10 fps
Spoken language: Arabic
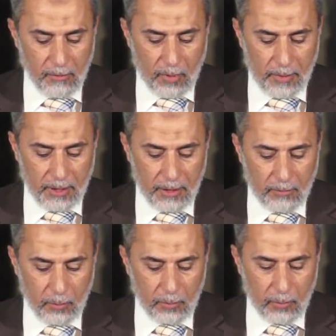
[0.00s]
وبين
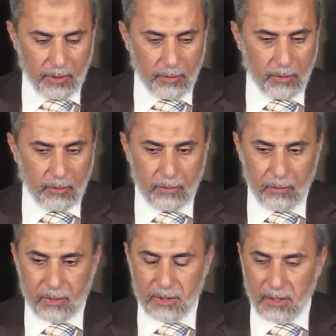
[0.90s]
البطون
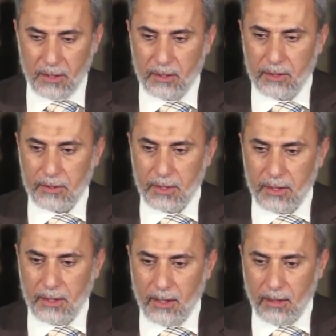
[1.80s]
والظهور سر
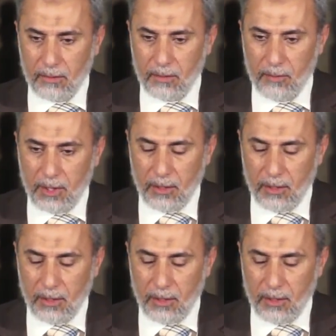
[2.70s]
التجلي الأعظم